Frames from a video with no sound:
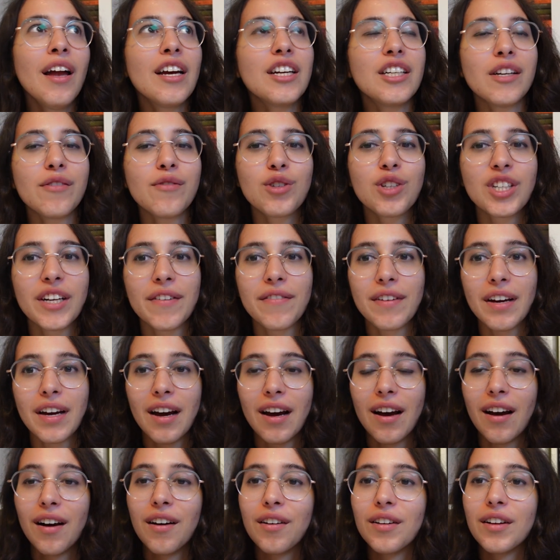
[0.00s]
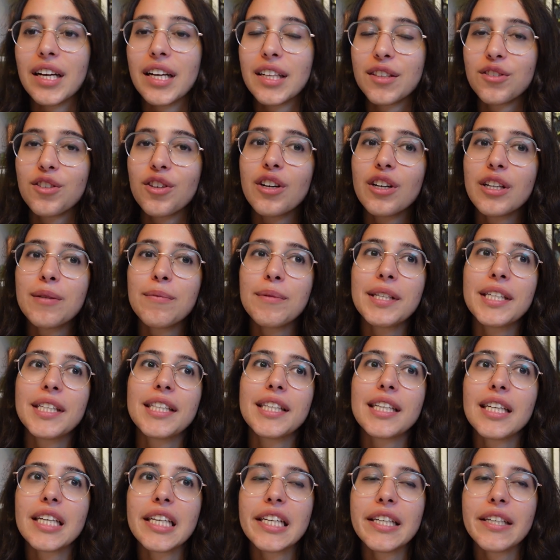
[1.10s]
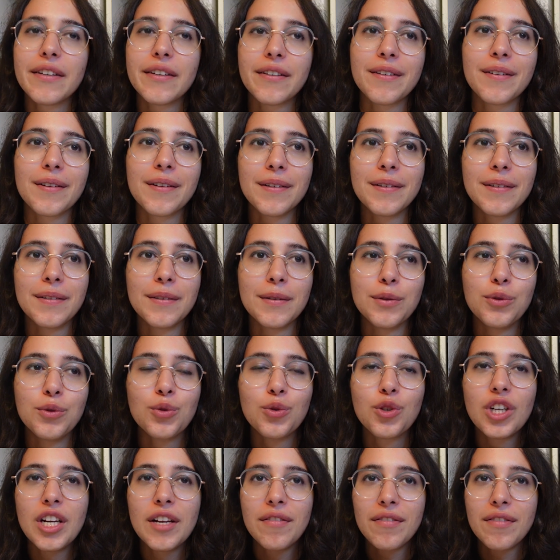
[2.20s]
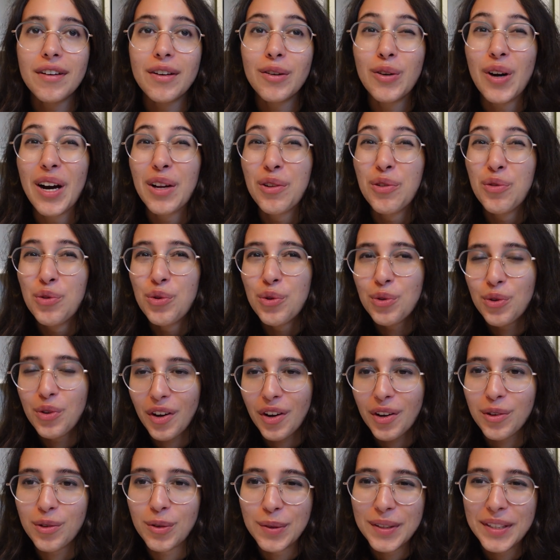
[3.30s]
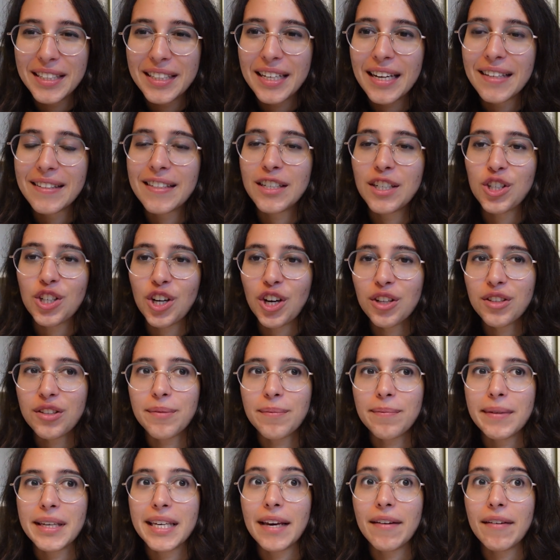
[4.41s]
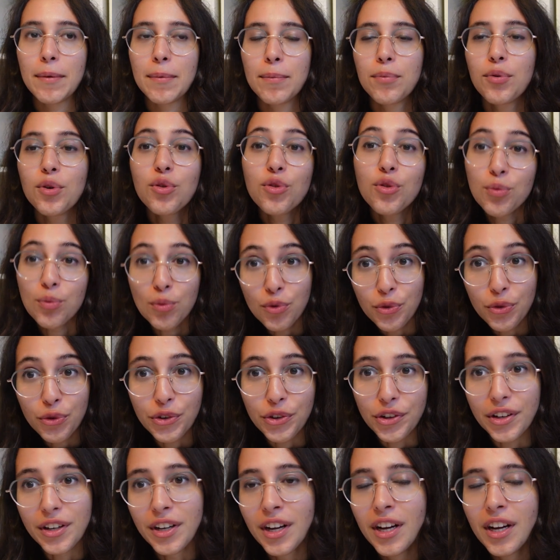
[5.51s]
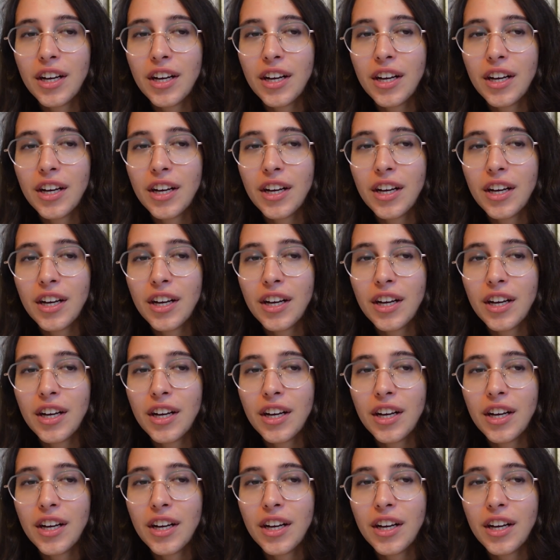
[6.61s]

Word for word: J'avoue que j'avais un, temps limité, euh, donc je l'ai fait en deux heures, donc c'était assez short, mais il y avait peu de monde.